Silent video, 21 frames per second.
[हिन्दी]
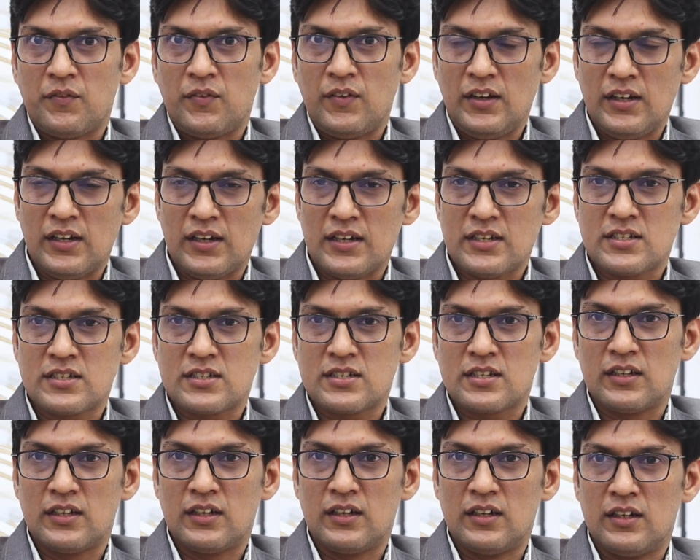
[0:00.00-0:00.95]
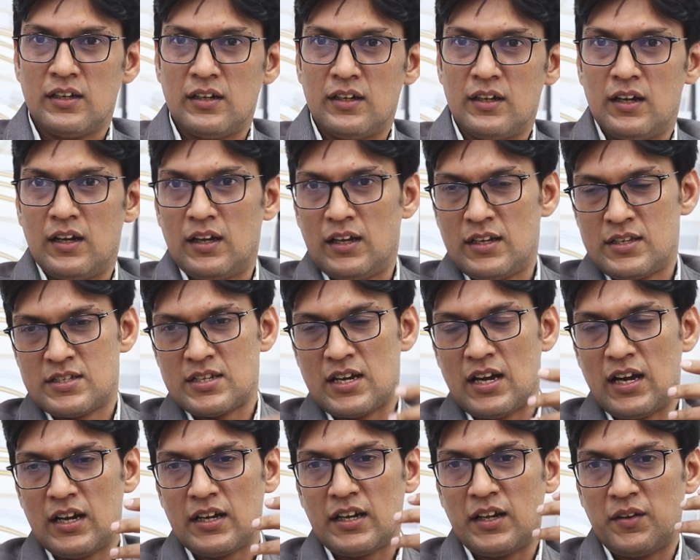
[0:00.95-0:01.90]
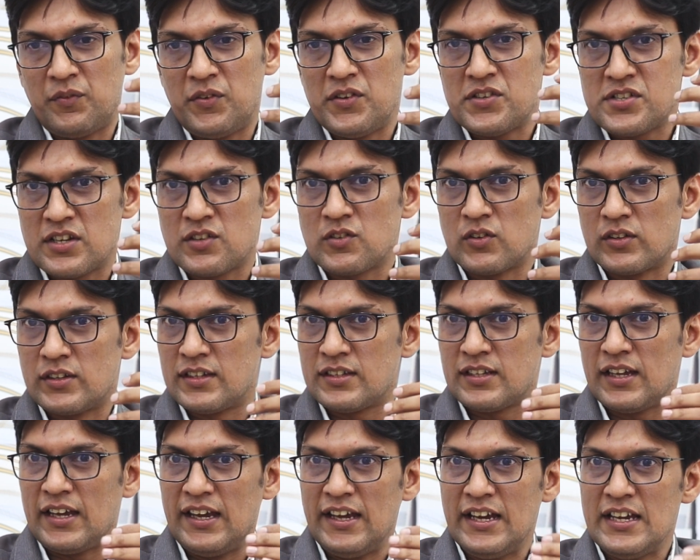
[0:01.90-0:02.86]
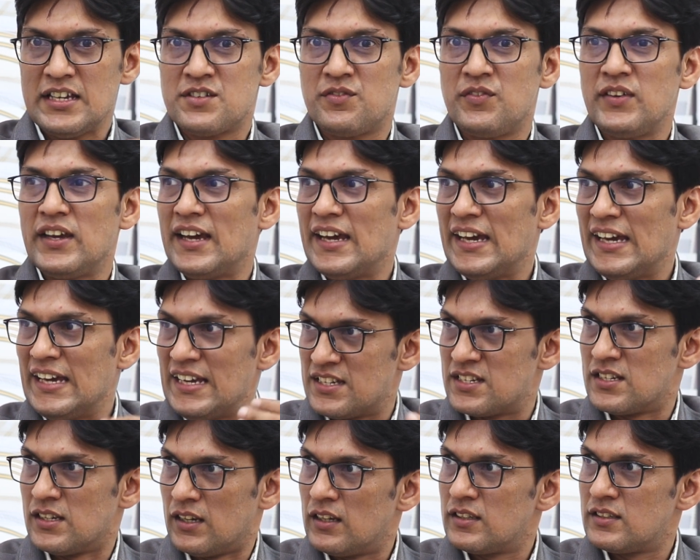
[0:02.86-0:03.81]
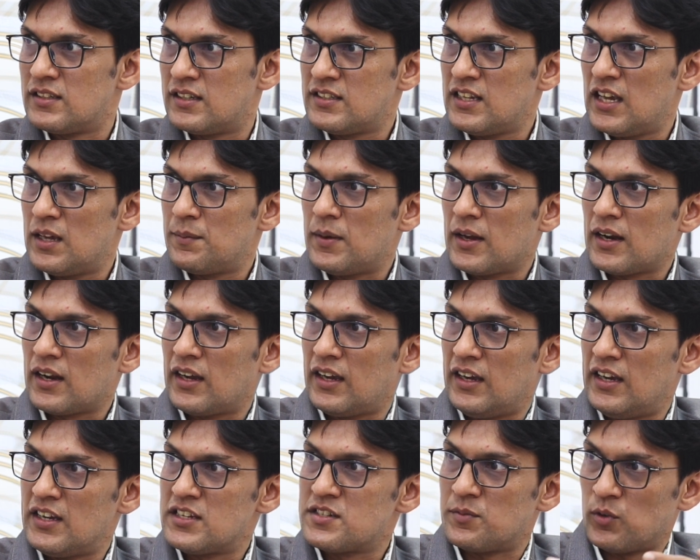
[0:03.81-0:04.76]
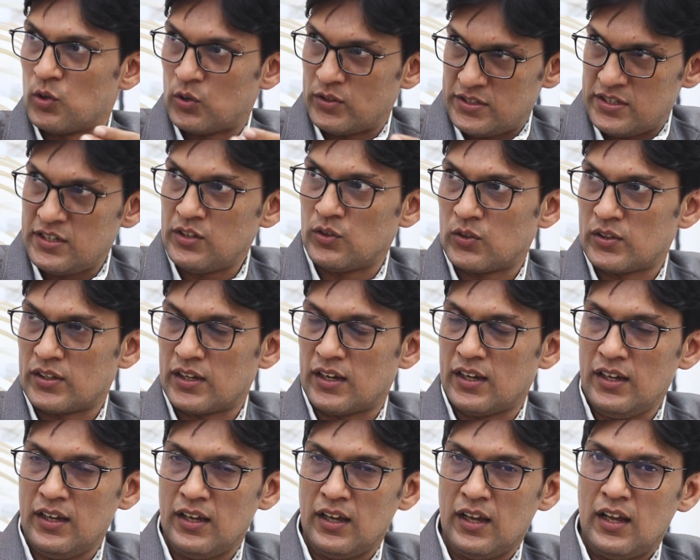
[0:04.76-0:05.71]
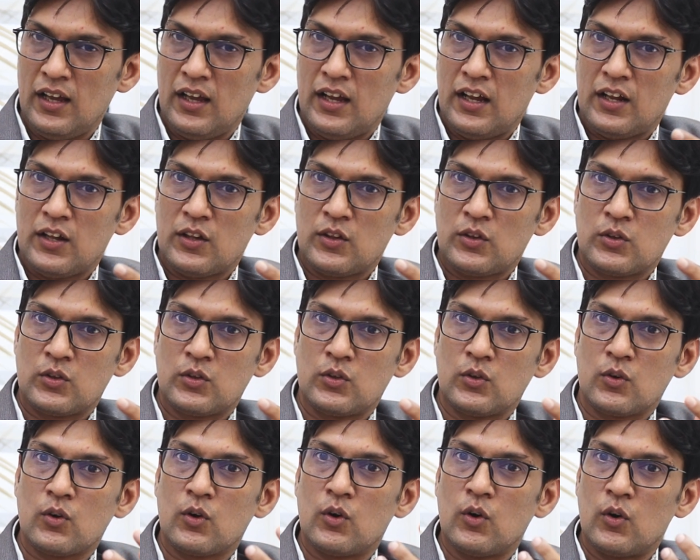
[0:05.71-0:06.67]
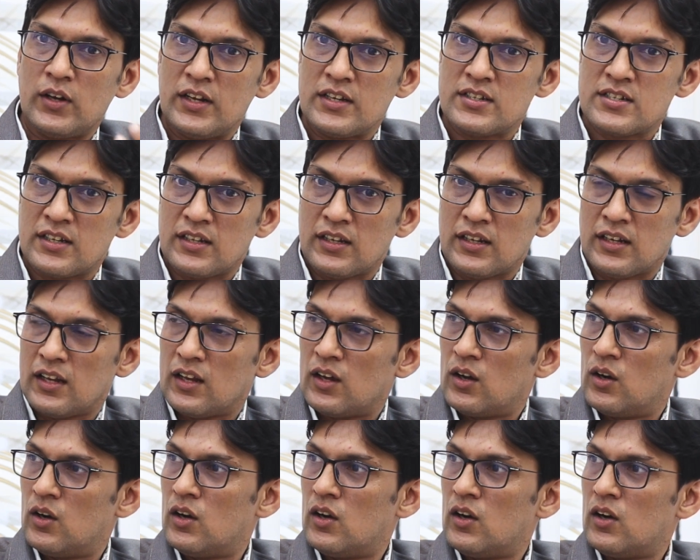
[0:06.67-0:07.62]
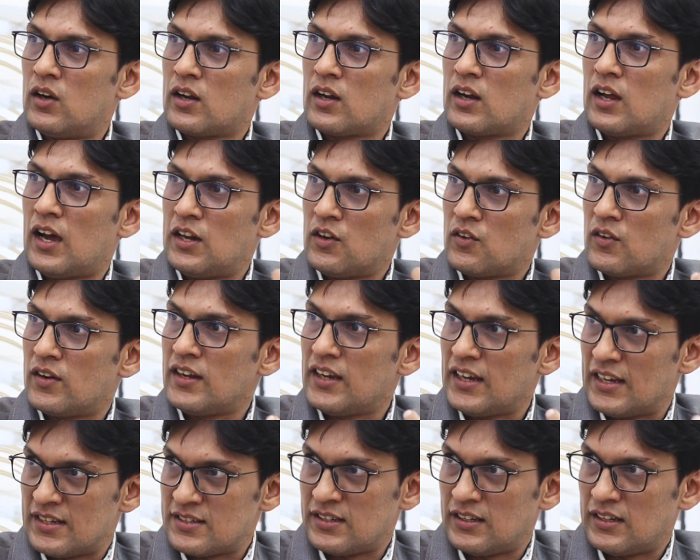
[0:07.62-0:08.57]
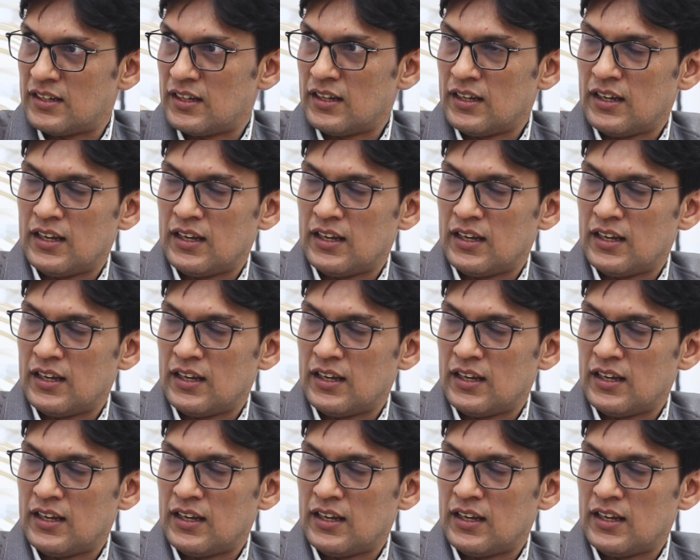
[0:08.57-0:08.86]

फीलर्स जहाँ डेफिशिएंट हो जैसे एज वी एज जैसे हमारा एज भोजिंग होता है तो कोलेजन और हाइलोनिक एसिड